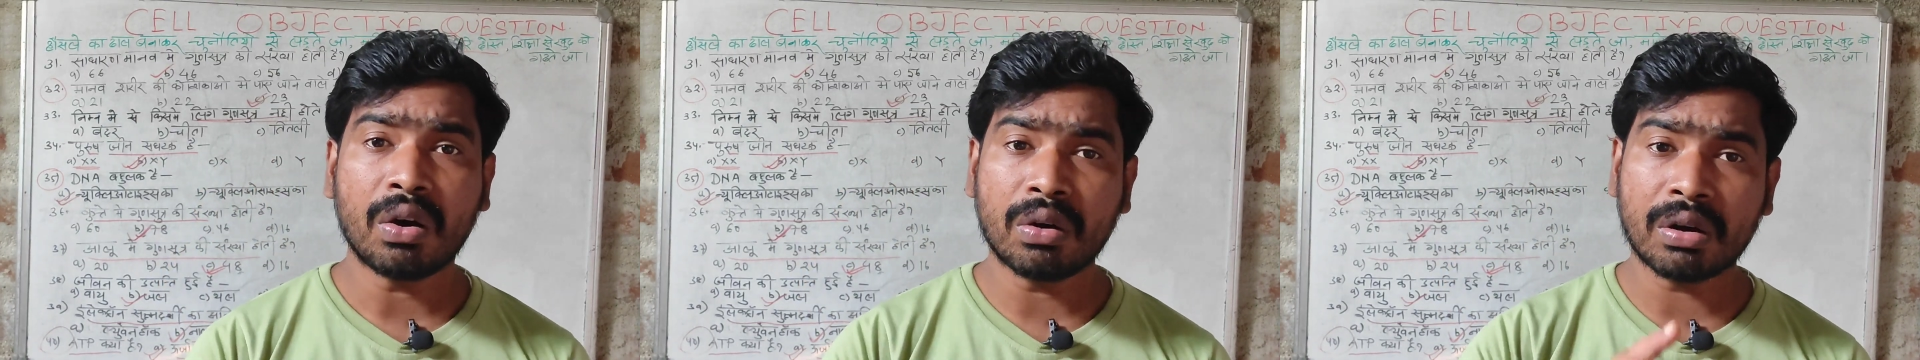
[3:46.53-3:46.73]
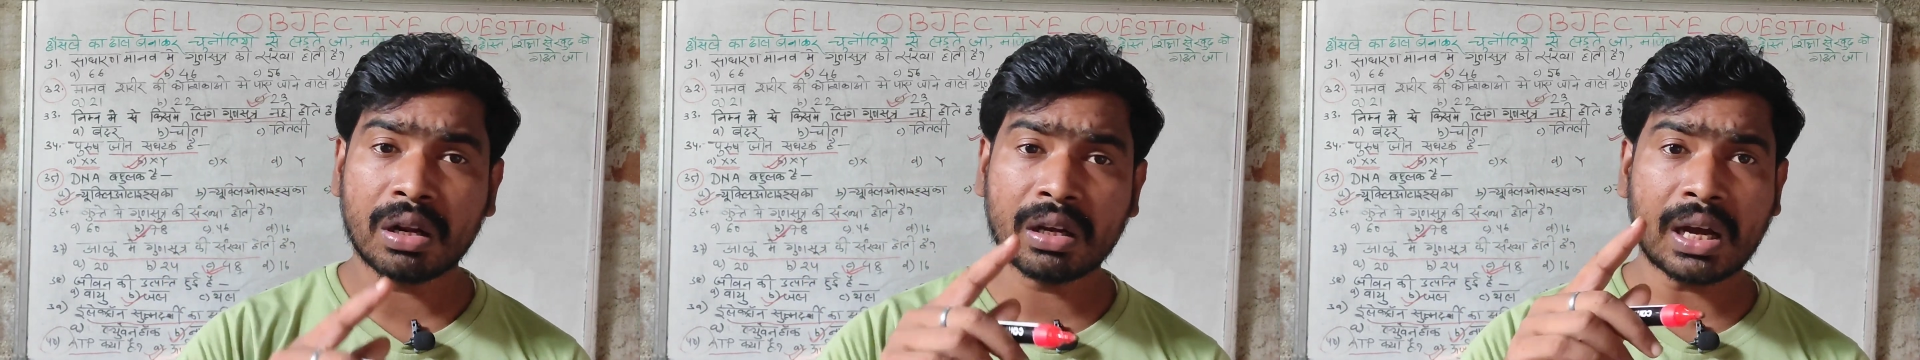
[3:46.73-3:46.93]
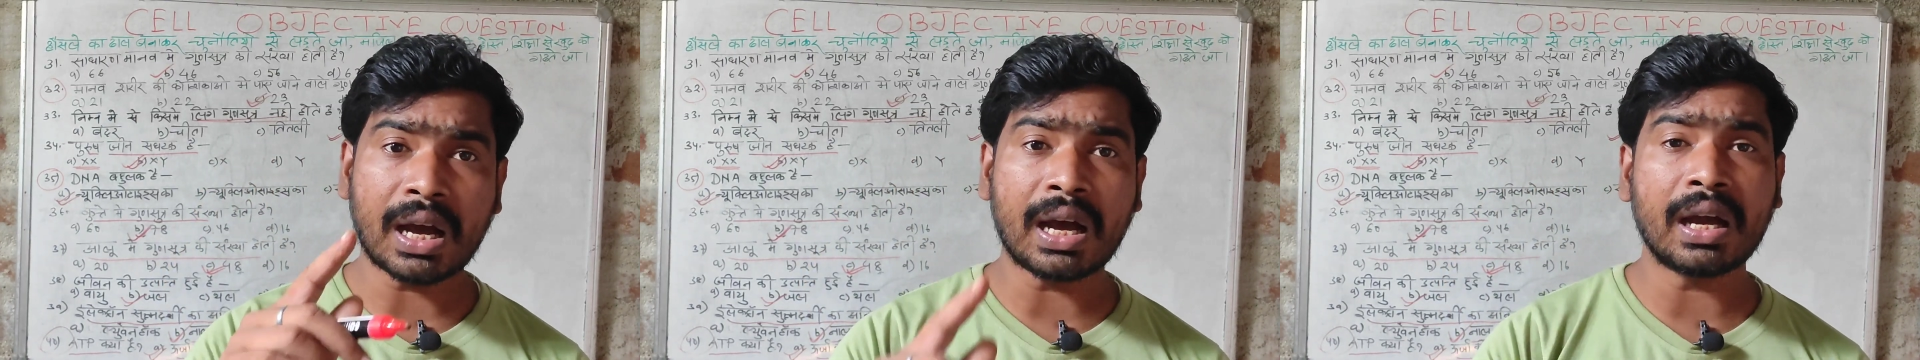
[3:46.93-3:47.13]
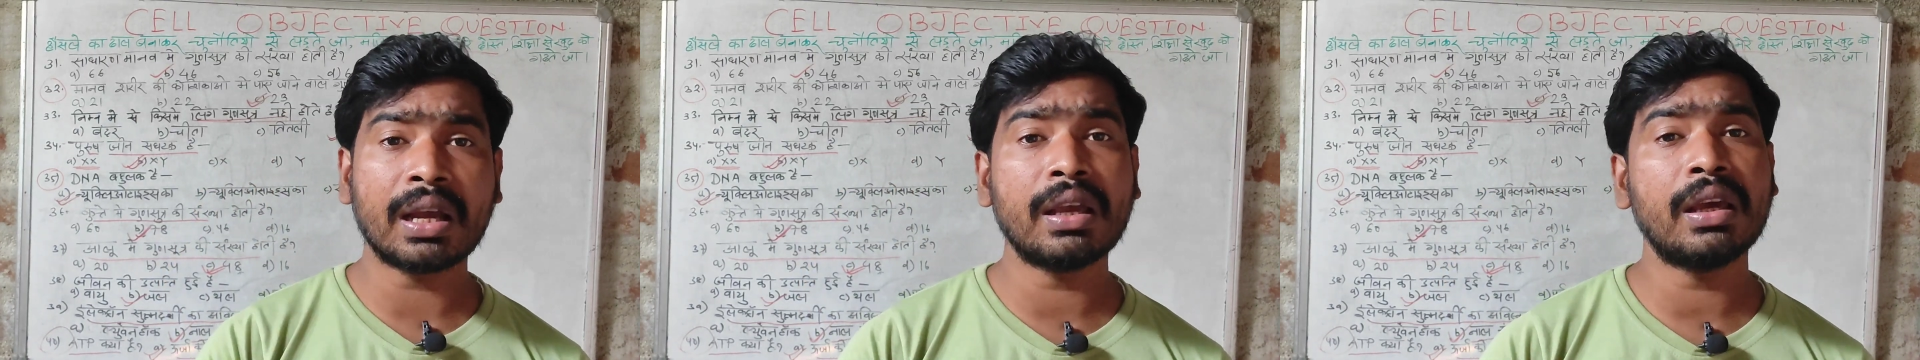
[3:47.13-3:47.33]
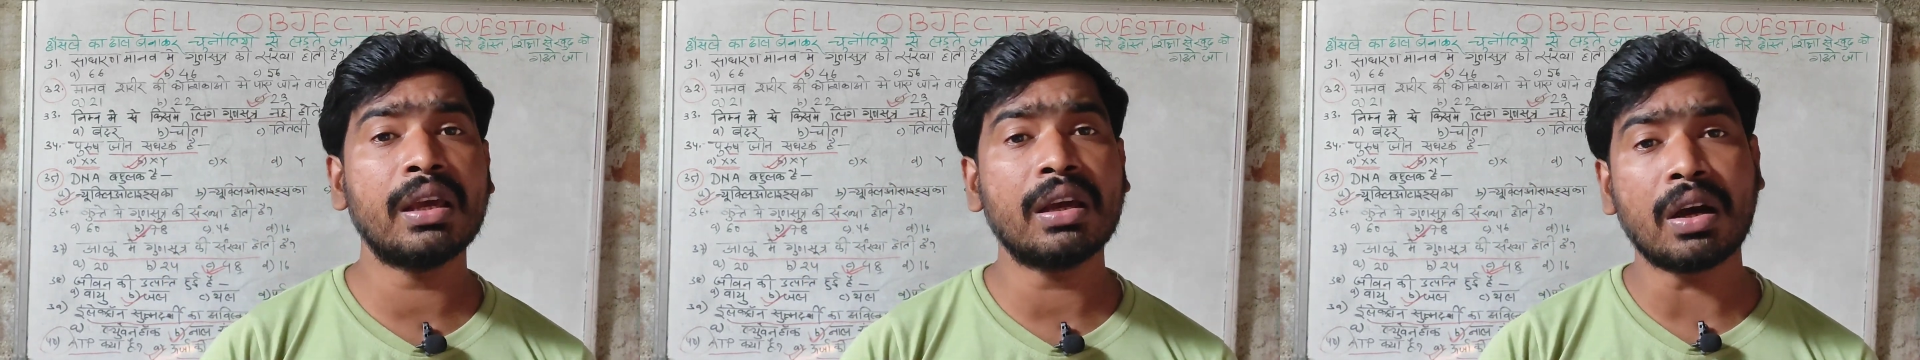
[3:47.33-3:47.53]
और
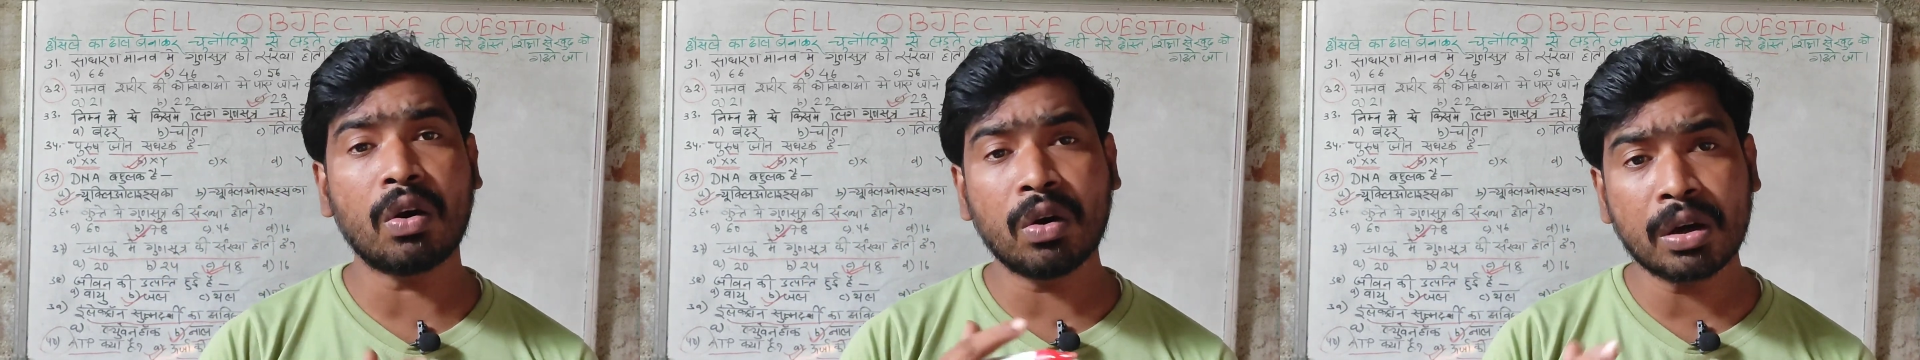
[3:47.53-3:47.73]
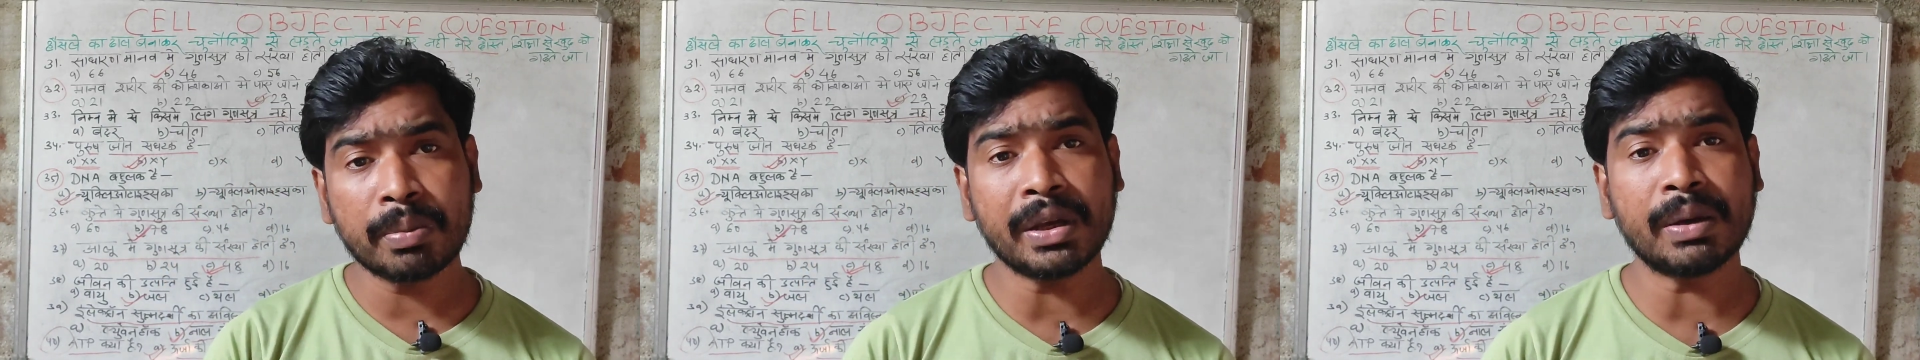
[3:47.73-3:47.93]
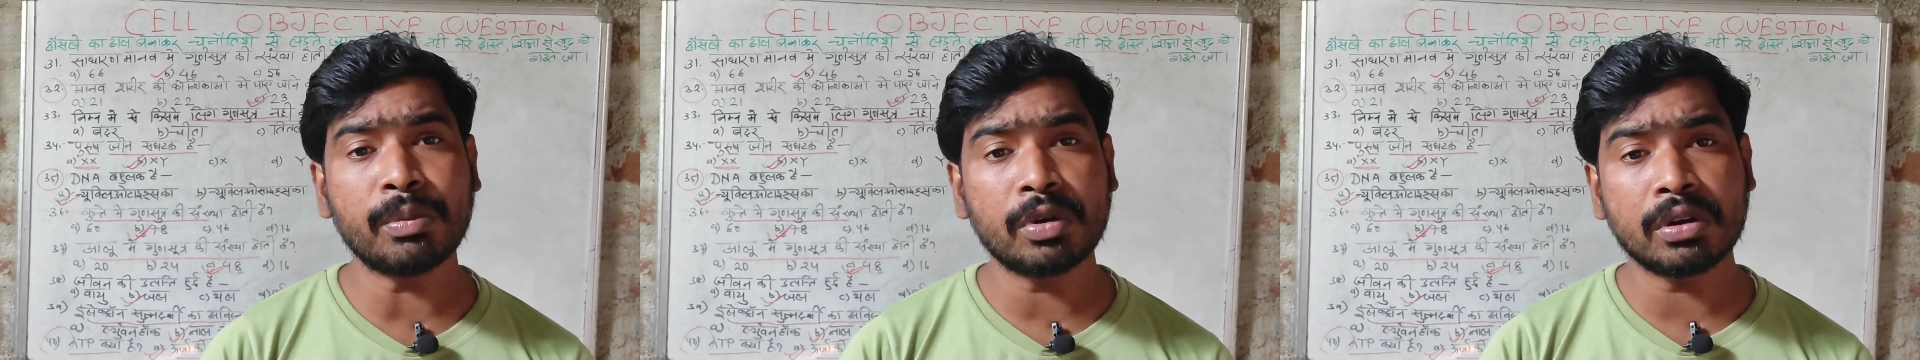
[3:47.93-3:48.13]
आगे और भी हम